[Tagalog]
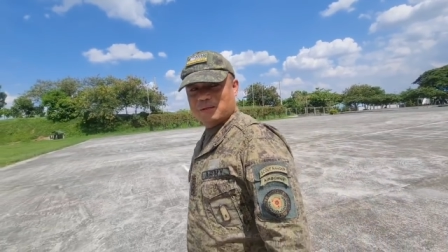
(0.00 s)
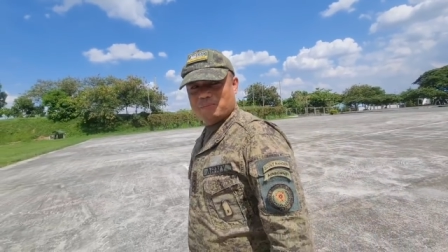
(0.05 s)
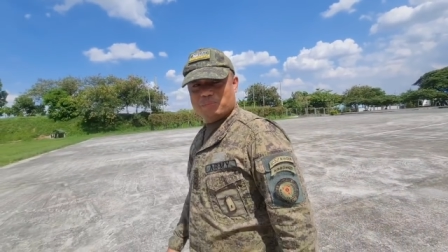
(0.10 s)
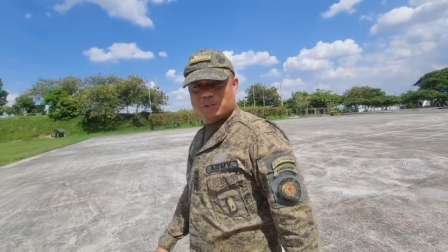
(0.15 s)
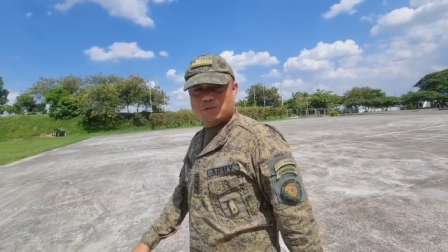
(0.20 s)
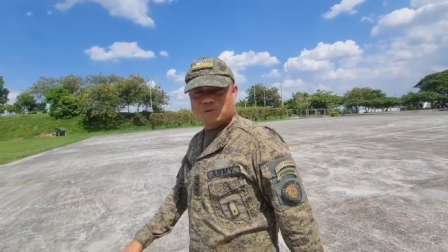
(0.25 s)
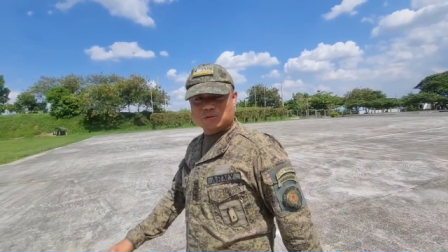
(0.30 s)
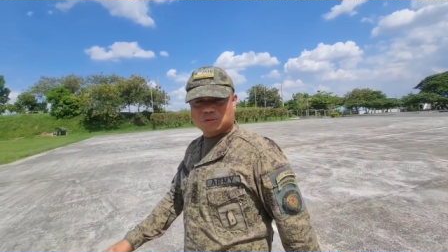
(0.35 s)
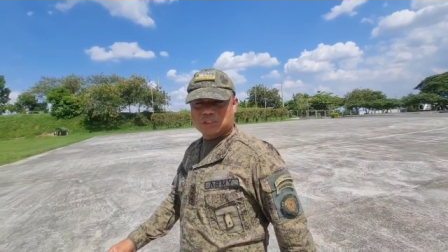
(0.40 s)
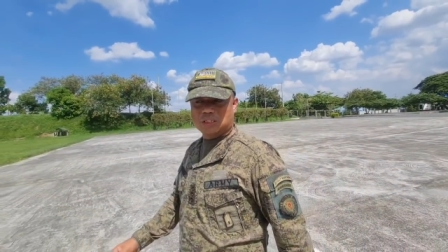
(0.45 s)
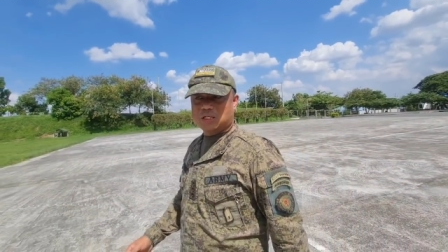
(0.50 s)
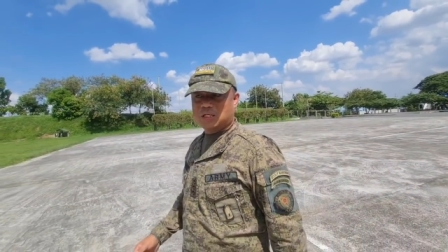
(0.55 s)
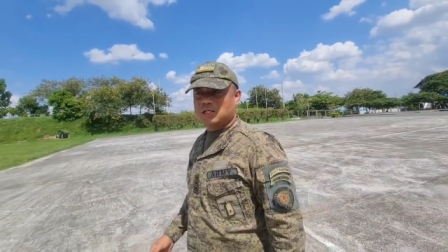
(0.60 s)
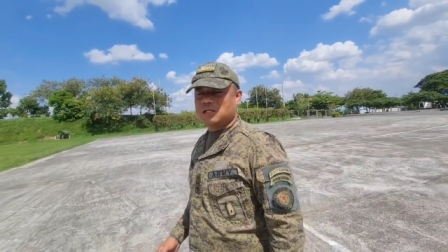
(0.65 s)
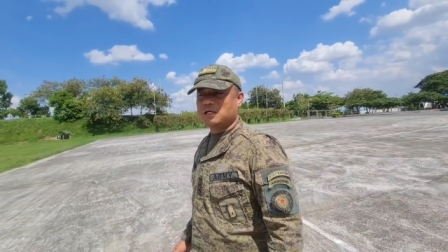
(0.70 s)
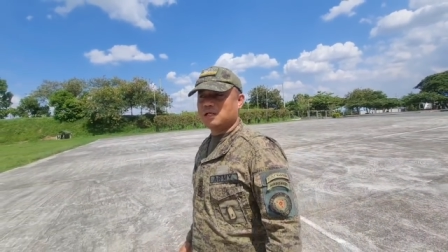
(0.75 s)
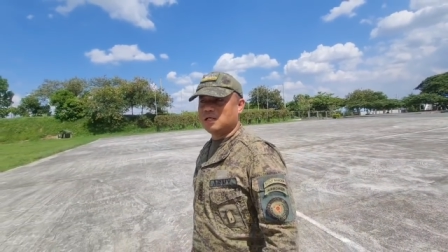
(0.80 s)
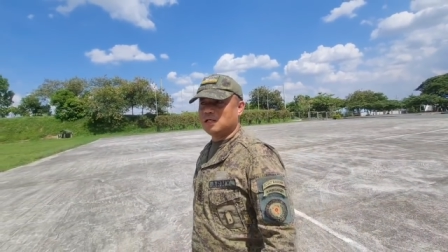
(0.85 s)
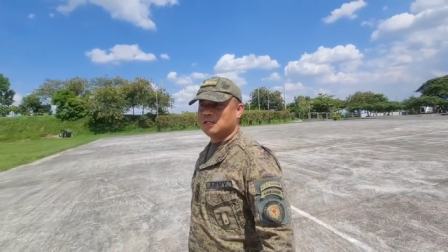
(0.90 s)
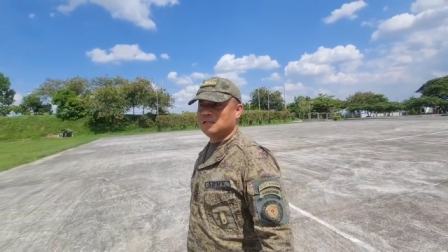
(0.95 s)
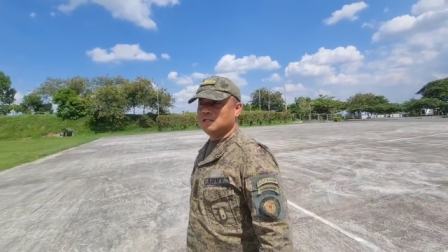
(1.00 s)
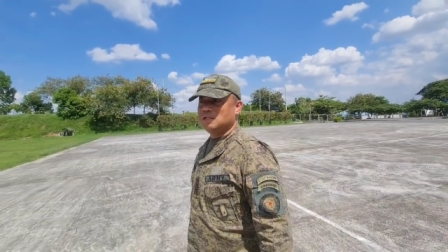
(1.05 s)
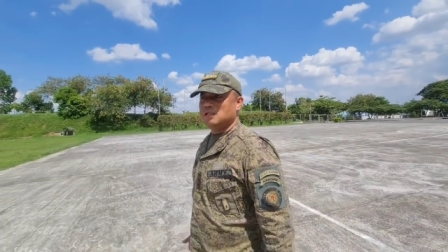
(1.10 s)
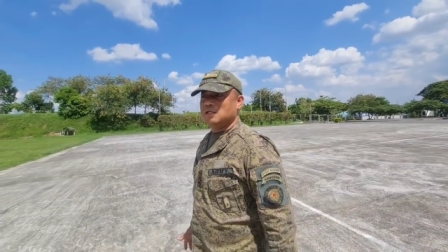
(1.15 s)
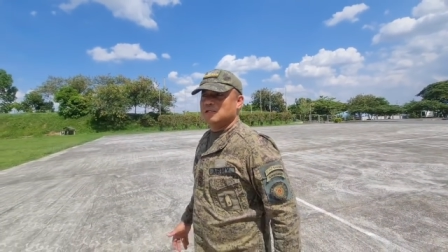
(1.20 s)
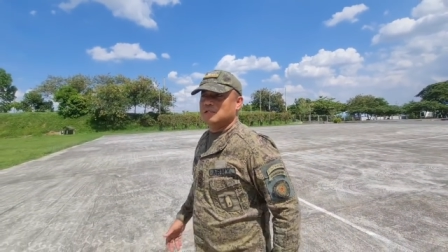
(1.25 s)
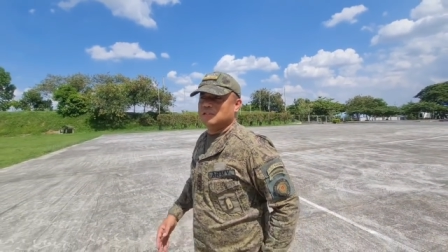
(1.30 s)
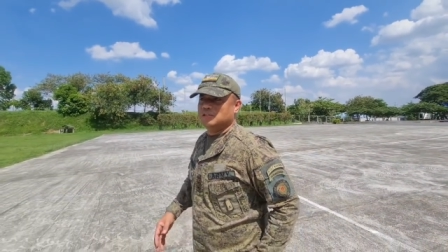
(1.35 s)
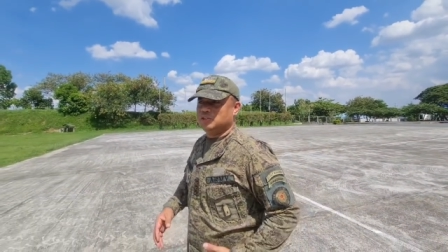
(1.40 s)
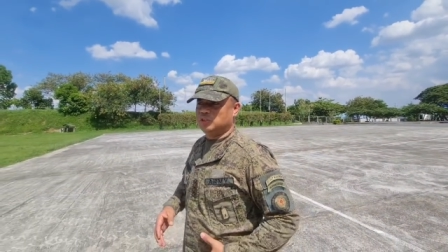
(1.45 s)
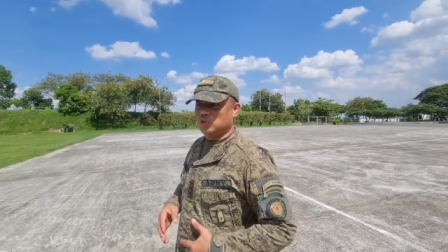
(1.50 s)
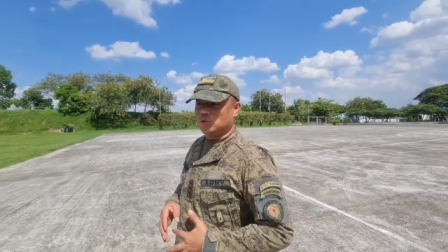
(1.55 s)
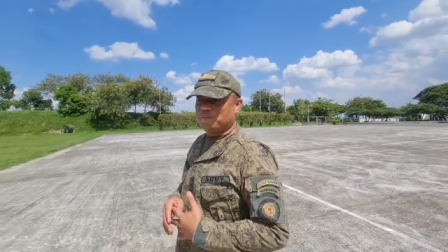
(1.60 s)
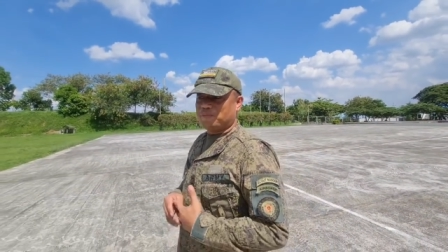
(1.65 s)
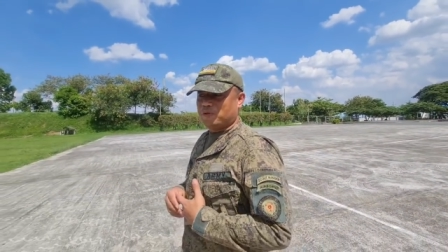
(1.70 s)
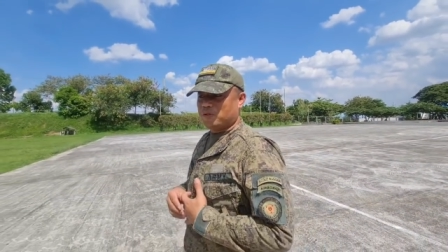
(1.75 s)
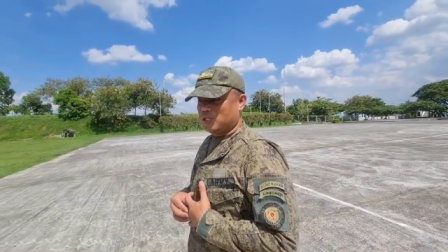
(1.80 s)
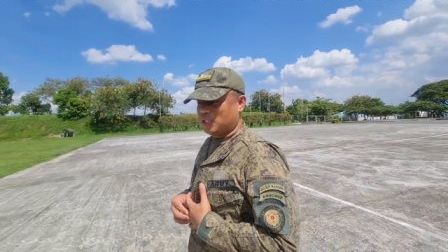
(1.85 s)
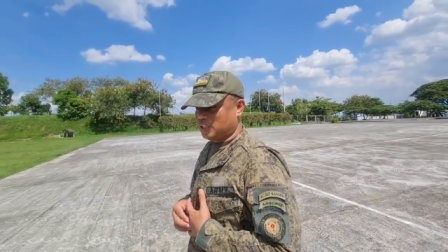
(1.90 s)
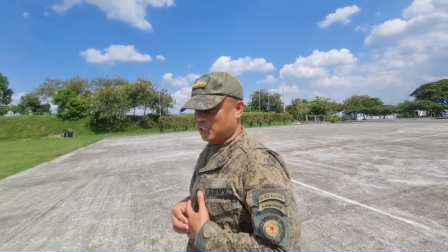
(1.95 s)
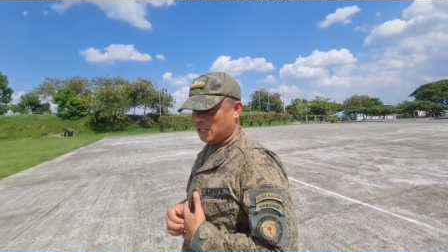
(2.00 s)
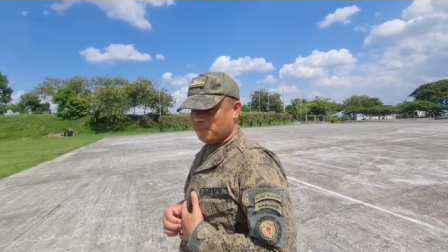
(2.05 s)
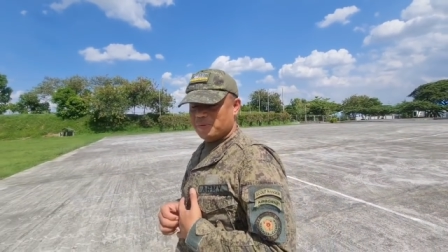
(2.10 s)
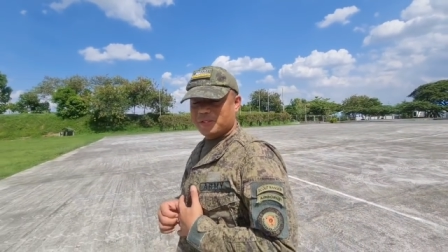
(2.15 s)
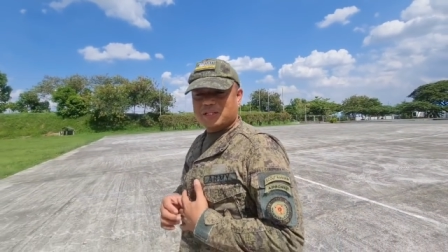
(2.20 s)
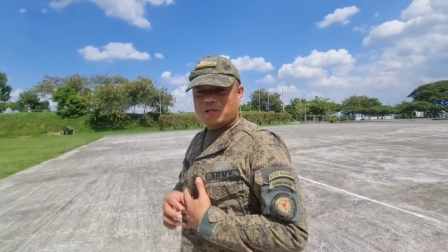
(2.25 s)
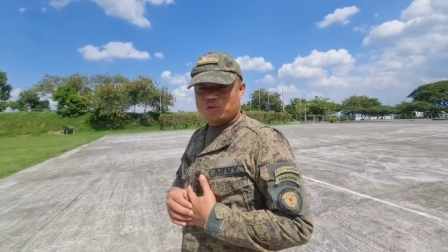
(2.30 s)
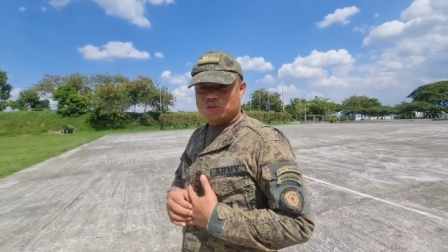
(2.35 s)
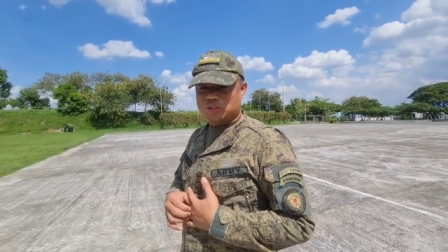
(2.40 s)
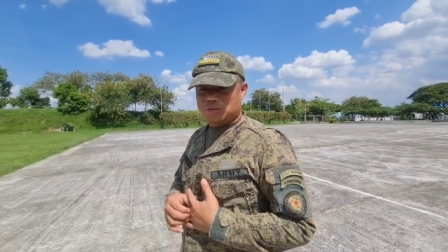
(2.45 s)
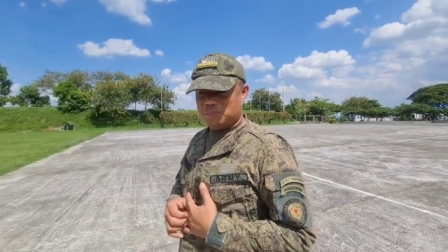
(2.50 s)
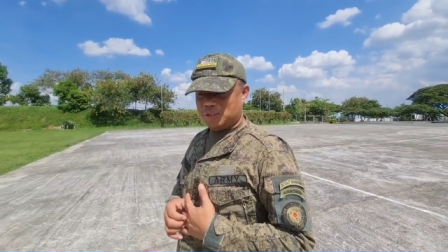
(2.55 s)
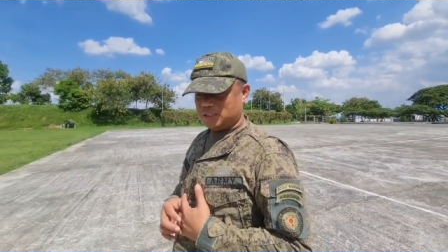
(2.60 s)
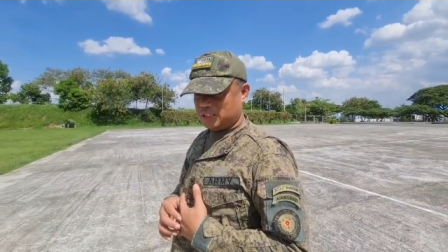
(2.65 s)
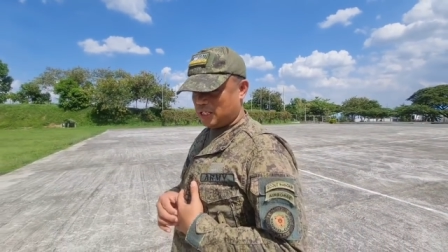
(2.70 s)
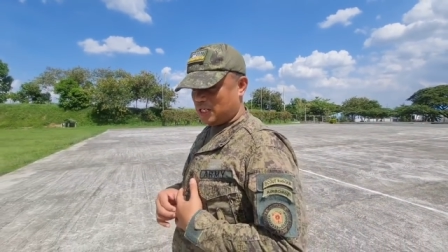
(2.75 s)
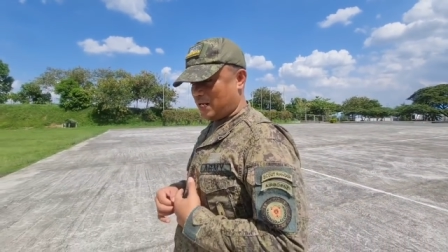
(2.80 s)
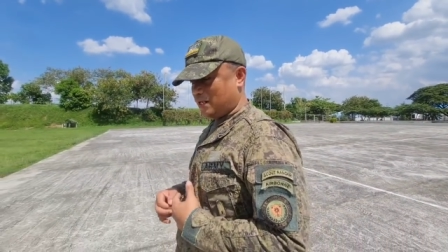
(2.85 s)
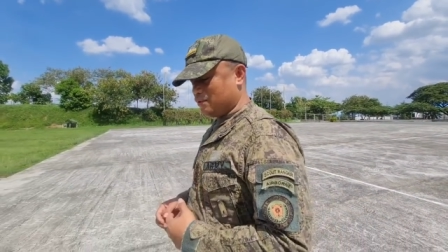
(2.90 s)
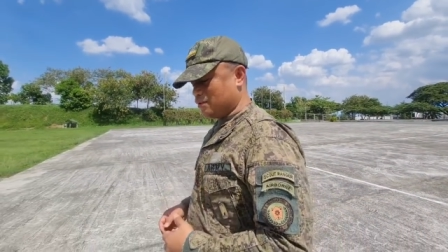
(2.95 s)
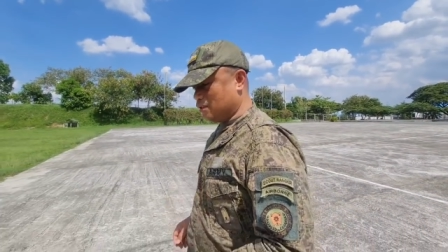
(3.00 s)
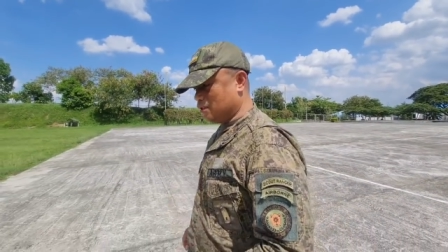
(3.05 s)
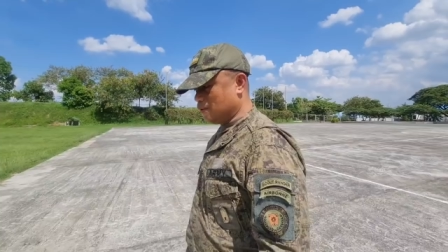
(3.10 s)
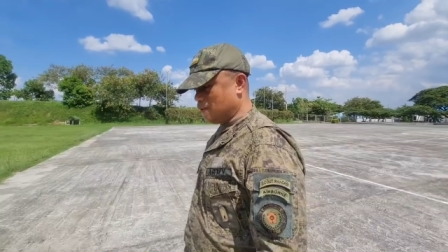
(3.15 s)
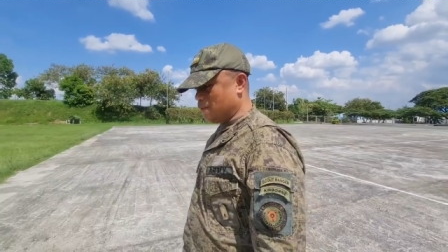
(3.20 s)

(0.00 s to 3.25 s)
Sabi ko, sir, uh, due for assignment ako sa Basilan.